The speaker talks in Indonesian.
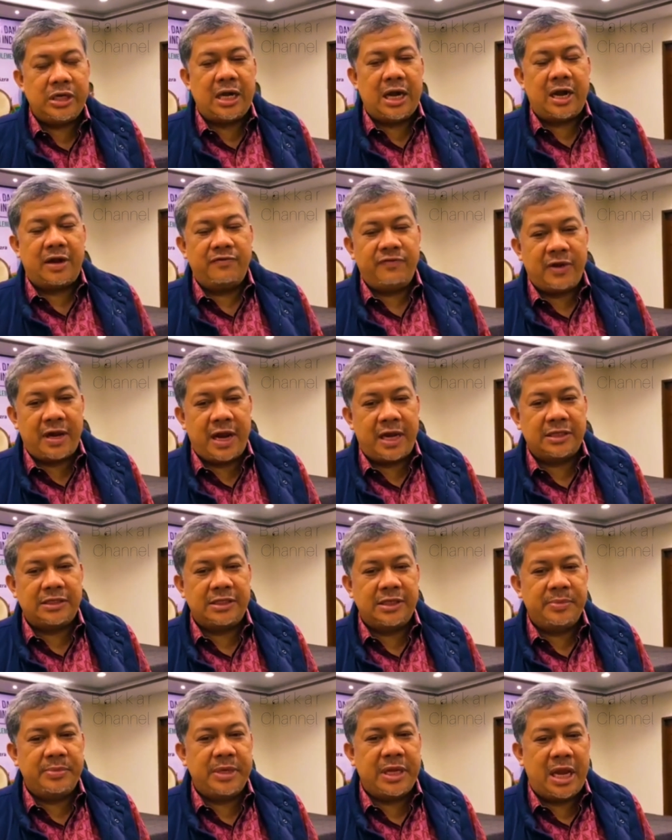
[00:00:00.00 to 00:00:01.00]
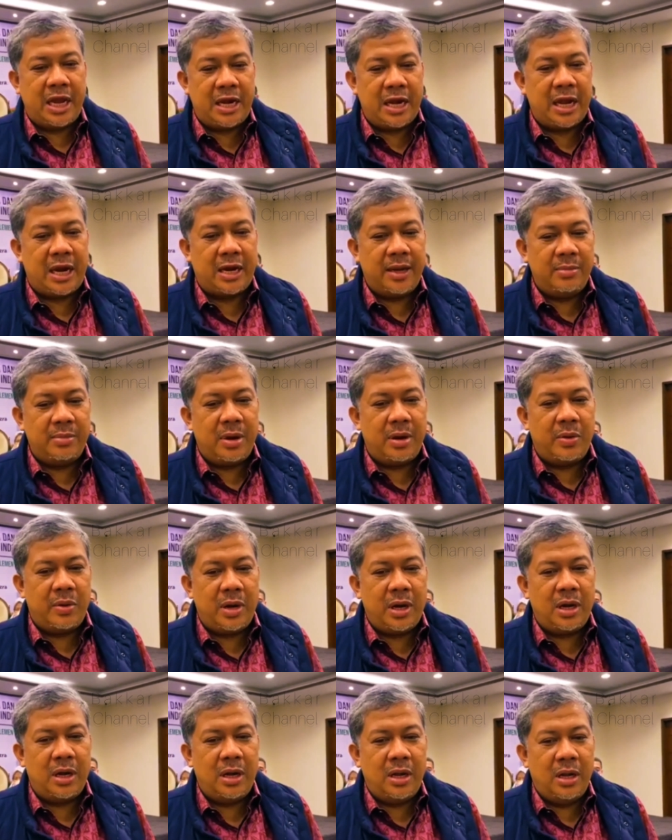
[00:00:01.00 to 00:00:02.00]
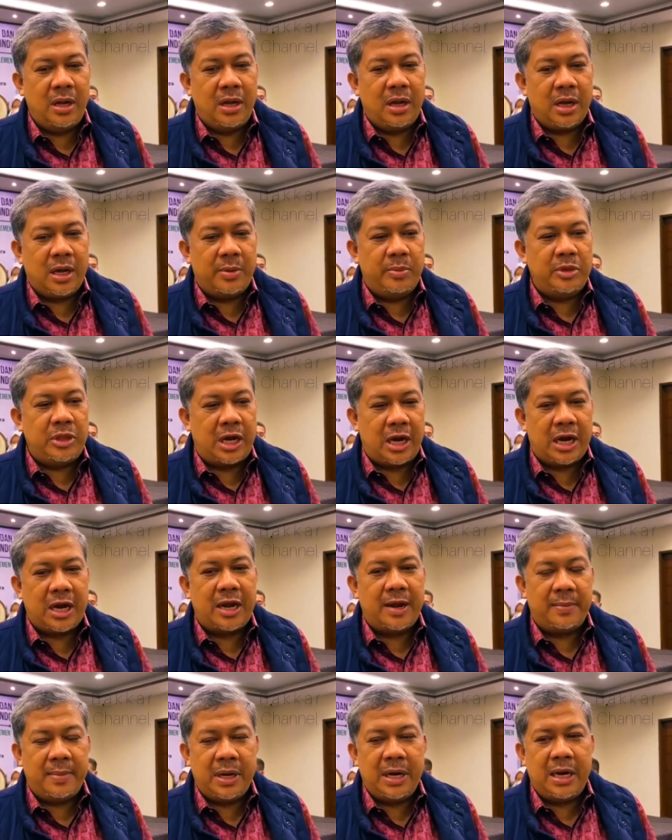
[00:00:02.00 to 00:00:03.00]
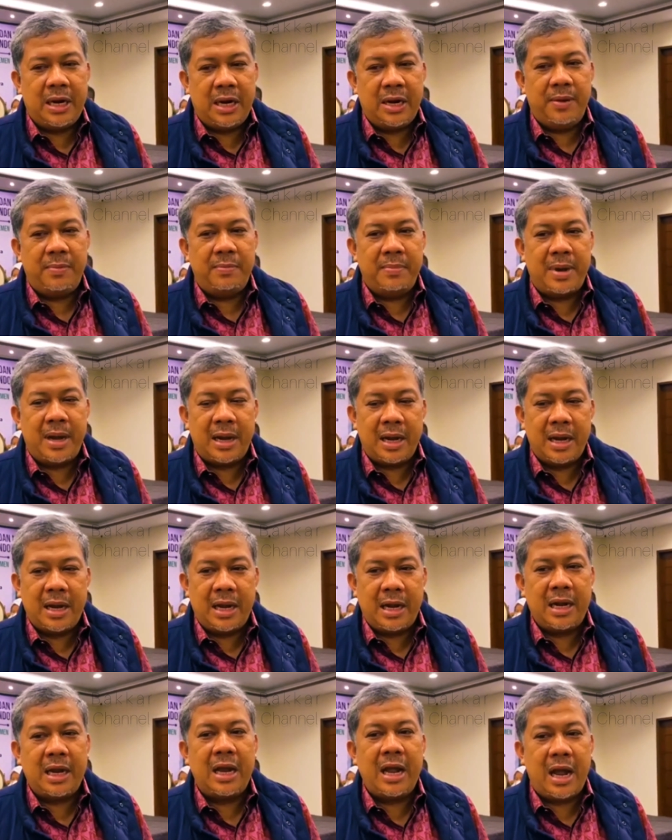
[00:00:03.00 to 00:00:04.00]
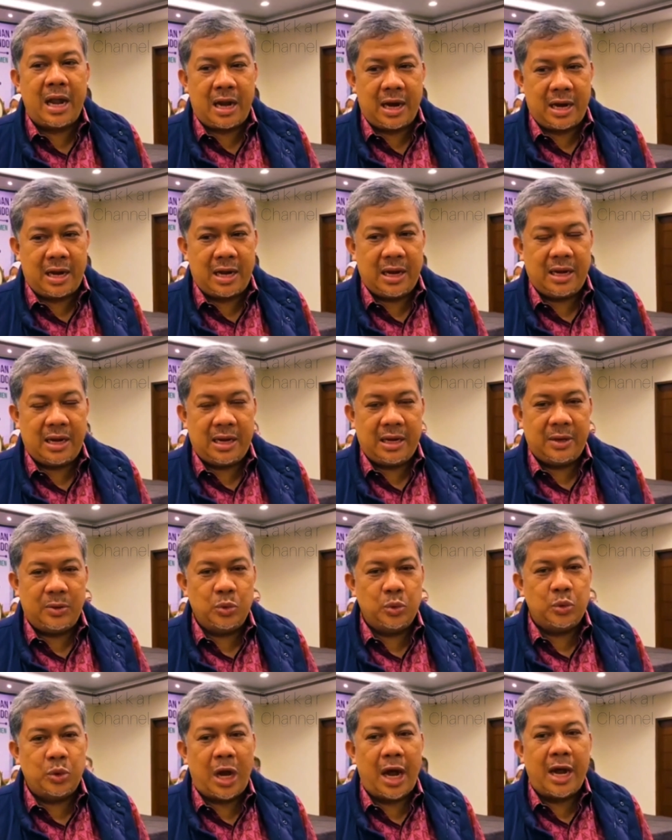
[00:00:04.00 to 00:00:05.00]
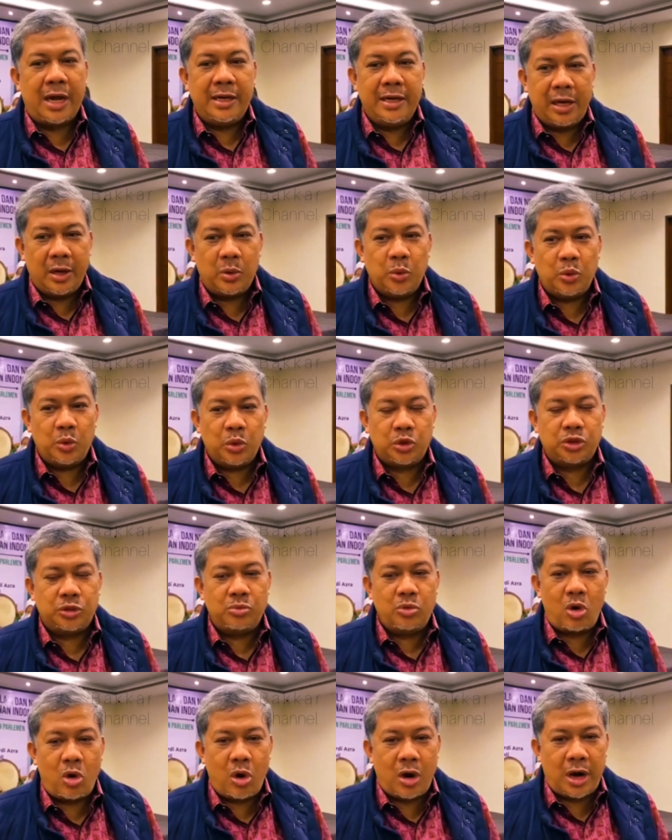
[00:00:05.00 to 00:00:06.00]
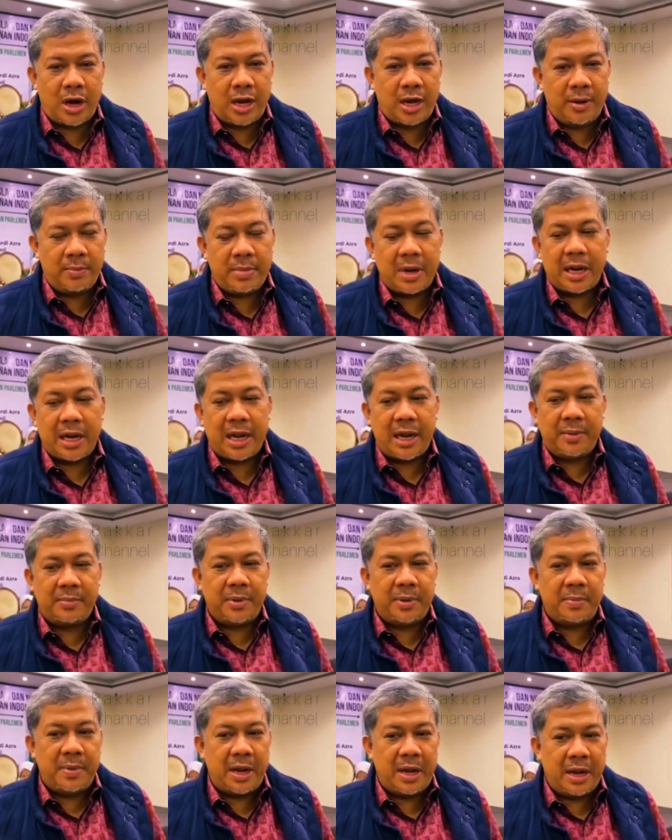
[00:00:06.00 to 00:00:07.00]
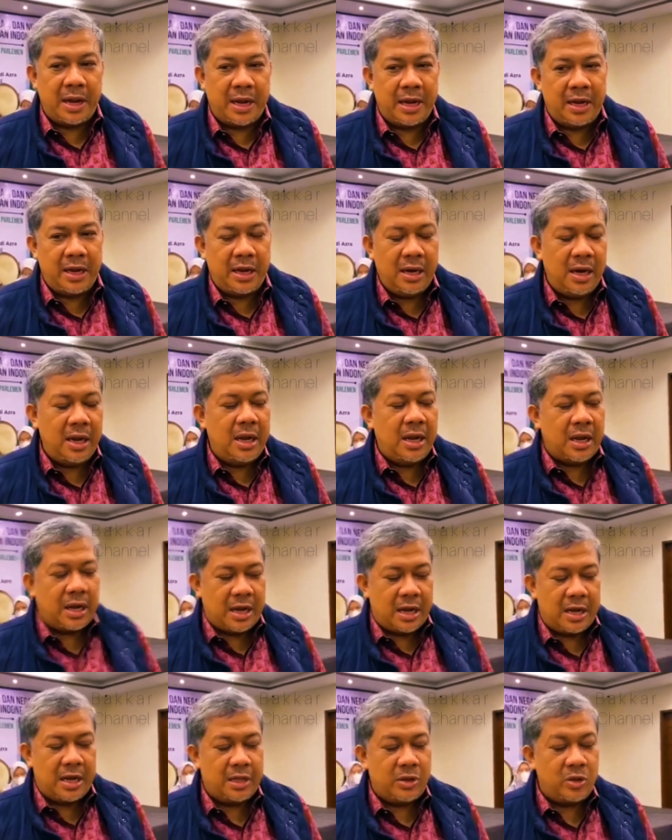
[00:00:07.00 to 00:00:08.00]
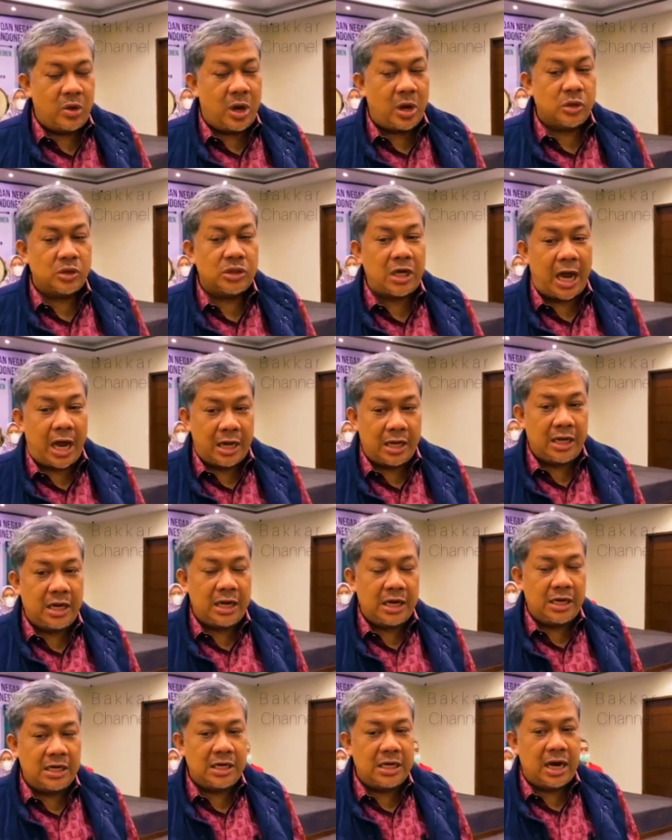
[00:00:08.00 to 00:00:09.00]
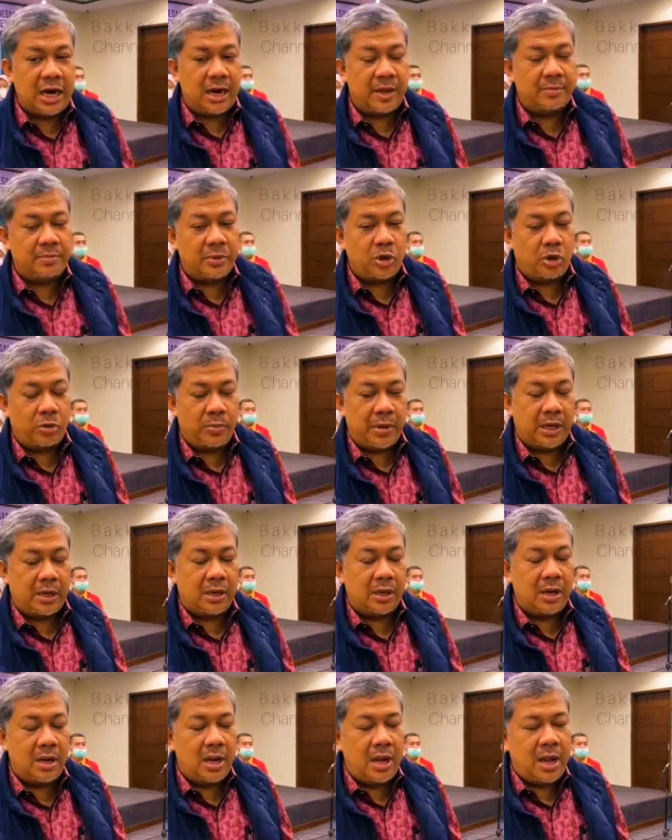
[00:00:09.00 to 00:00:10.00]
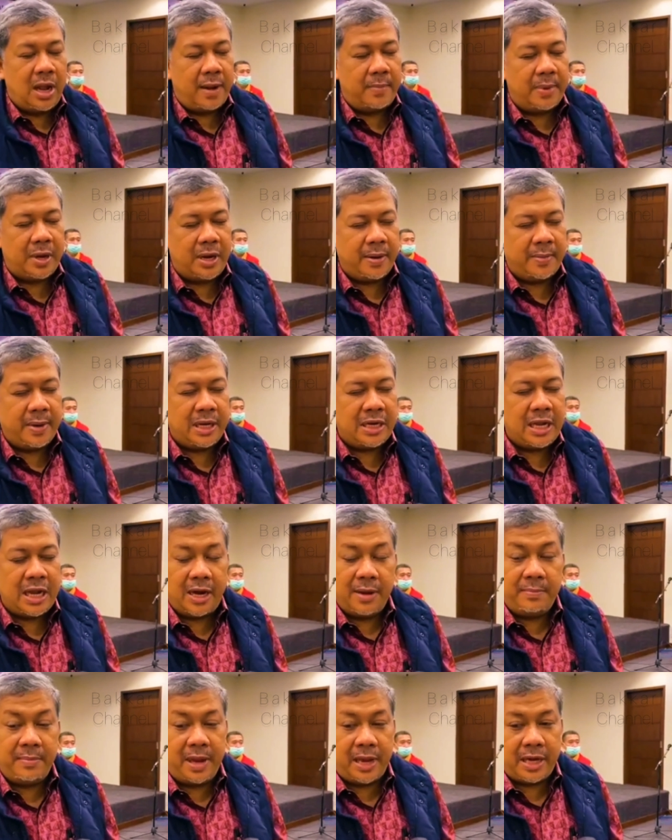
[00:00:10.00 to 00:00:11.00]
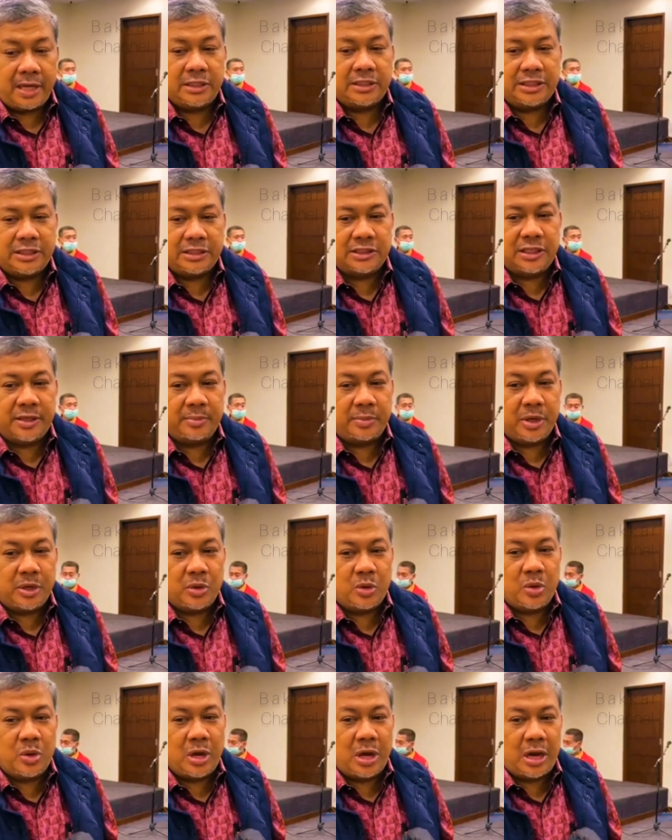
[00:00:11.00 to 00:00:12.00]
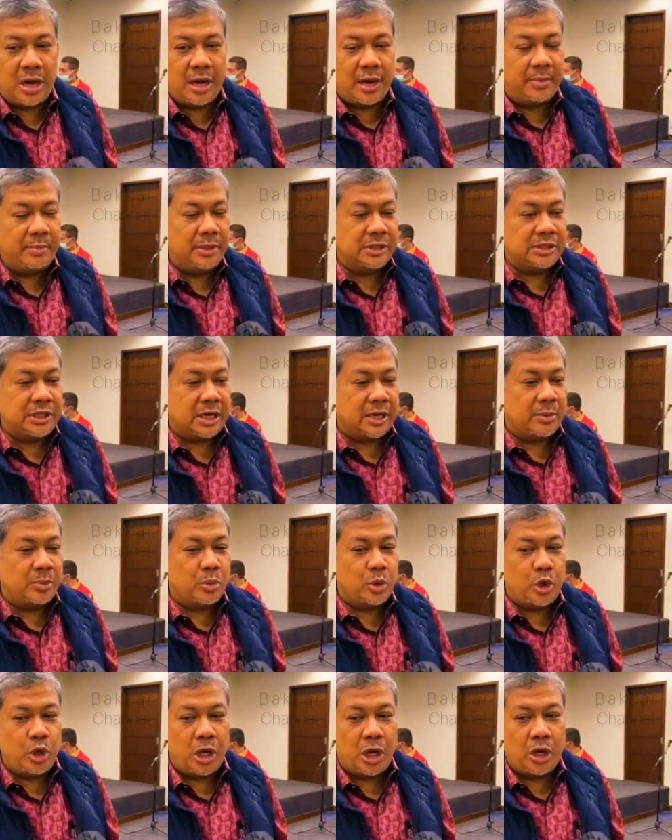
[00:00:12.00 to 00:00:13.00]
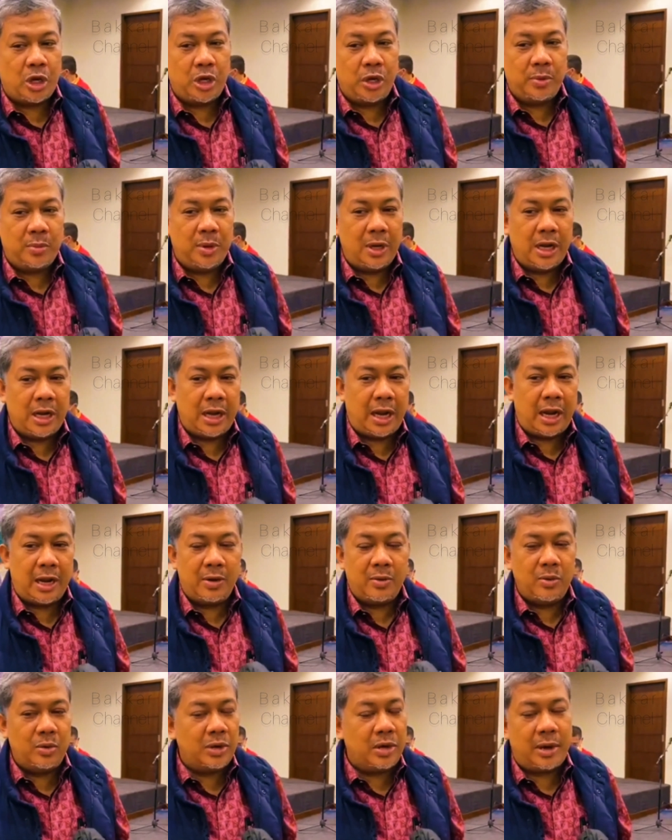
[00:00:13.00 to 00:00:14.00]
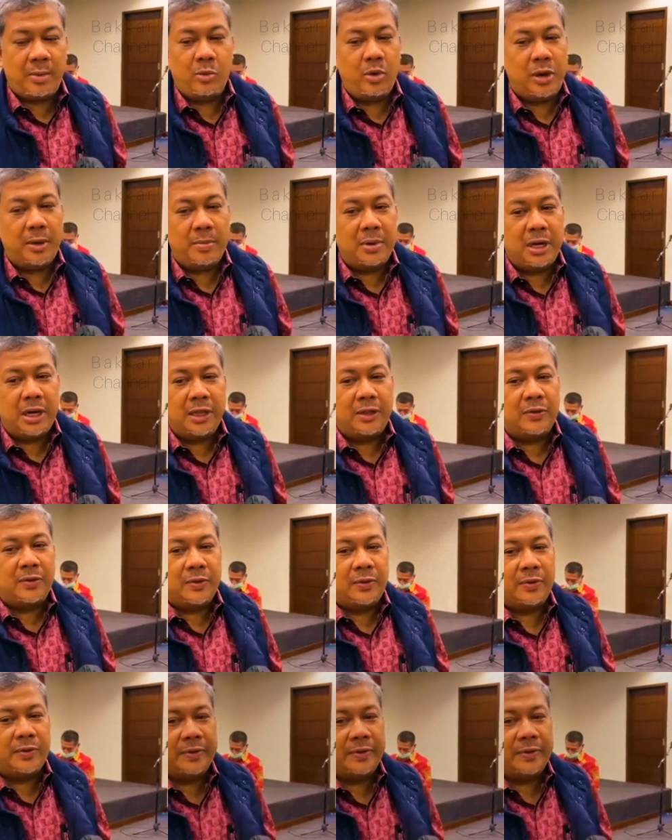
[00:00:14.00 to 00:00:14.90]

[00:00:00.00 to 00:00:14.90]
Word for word: diklarifikasi menyadari bahwa Kementerian Agama adalah lembaga negara hadir untuk semua orang, pakai APBN karena itu harus adil di dalam nomen apa namanya dalam merit sistemnya juga nggak bisa kemudian ini milik NU nggak boleh begitu